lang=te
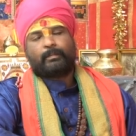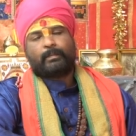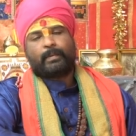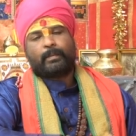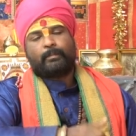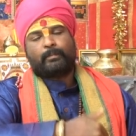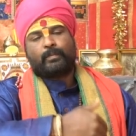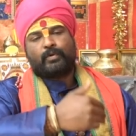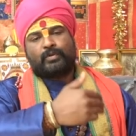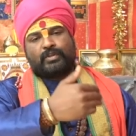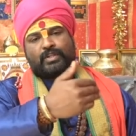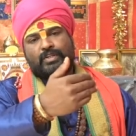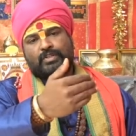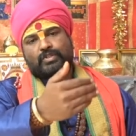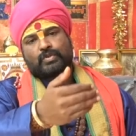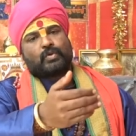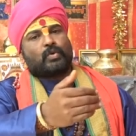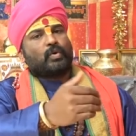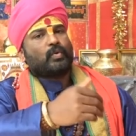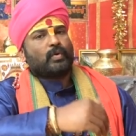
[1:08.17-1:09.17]

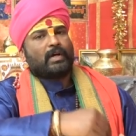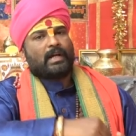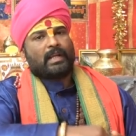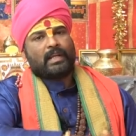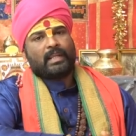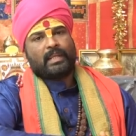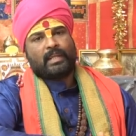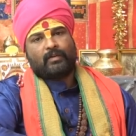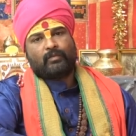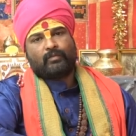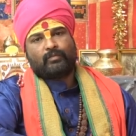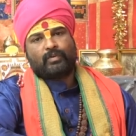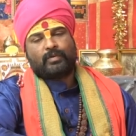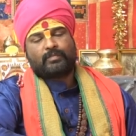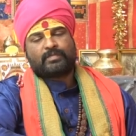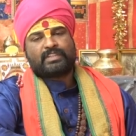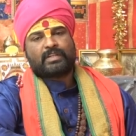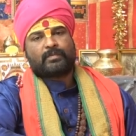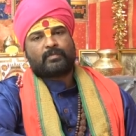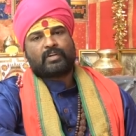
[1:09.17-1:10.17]
పెంపొందించుకోవాలి
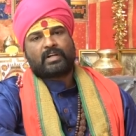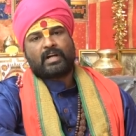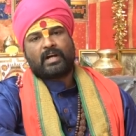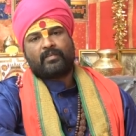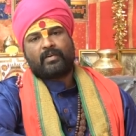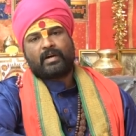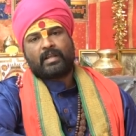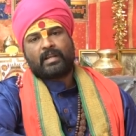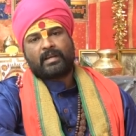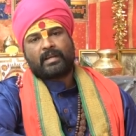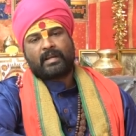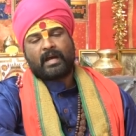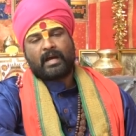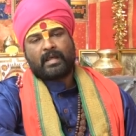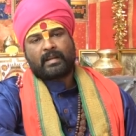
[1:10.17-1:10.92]
వంశము కావాలని